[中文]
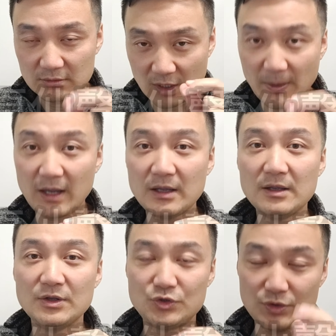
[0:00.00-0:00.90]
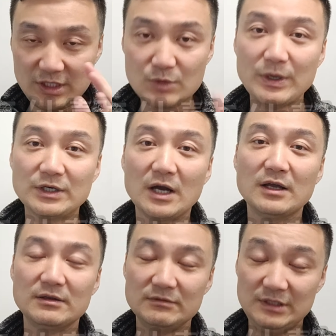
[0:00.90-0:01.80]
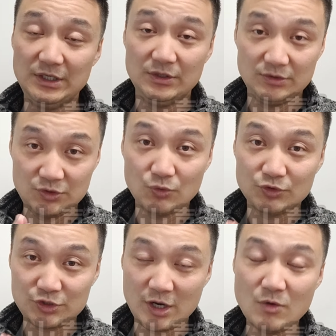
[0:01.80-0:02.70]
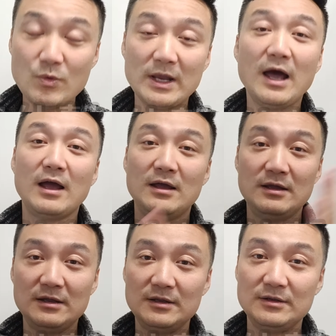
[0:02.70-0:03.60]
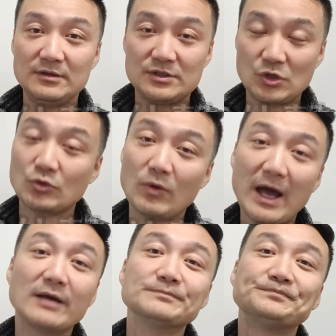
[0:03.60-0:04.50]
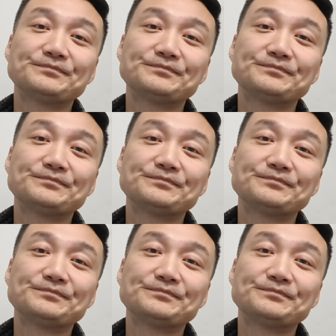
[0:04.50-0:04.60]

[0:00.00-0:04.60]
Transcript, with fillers: 那么就意味着你就成为了总统了。